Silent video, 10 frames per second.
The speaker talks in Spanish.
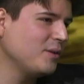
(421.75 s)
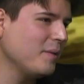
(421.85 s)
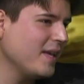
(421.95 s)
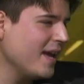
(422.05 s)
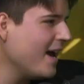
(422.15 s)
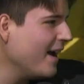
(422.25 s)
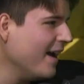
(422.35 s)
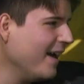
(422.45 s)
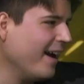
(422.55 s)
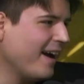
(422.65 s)
veía
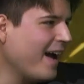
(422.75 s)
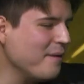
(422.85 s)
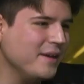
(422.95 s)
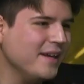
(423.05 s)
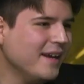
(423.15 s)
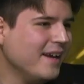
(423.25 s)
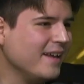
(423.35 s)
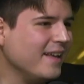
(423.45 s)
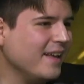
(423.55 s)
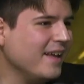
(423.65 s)
a Javi
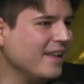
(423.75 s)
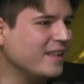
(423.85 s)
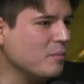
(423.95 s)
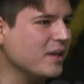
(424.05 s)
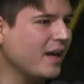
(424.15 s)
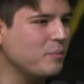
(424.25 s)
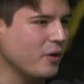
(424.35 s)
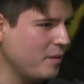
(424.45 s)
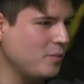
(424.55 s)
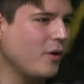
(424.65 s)
y también, por
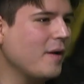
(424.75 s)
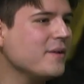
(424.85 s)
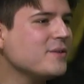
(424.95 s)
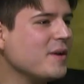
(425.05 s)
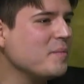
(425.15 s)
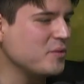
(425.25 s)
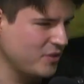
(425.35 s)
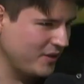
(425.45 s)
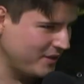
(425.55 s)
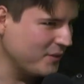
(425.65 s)
ejemplo, Javi es una
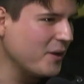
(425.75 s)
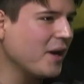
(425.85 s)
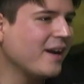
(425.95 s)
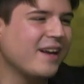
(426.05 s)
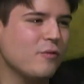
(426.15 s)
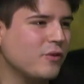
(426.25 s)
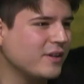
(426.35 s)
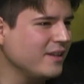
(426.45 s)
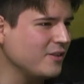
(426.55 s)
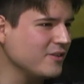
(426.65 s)
persona que tiene una energía
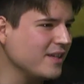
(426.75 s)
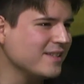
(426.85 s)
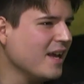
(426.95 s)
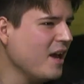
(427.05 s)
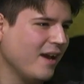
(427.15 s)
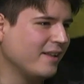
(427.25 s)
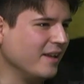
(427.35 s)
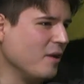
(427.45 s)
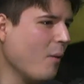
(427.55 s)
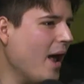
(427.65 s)
fuerte, entonces,
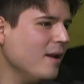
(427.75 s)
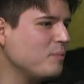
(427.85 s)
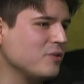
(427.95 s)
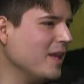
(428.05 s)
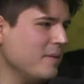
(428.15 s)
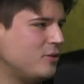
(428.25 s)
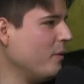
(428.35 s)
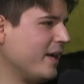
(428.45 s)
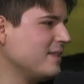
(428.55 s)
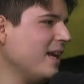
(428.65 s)
igual, pues nada más
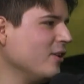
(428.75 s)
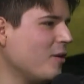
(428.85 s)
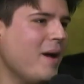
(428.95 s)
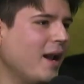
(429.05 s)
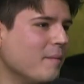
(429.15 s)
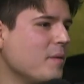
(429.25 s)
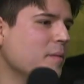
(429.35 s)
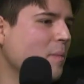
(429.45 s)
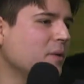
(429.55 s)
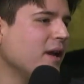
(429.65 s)
tuve que ser normal, a mí
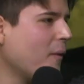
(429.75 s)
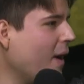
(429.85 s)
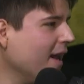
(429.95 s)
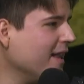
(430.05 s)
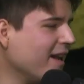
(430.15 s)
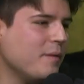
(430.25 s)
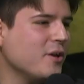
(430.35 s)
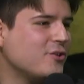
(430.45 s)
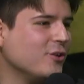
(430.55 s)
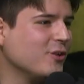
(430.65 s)
me pone igual de
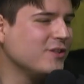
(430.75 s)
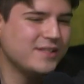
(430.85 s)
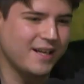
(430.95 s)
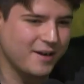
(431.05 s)
nervioso, entonces era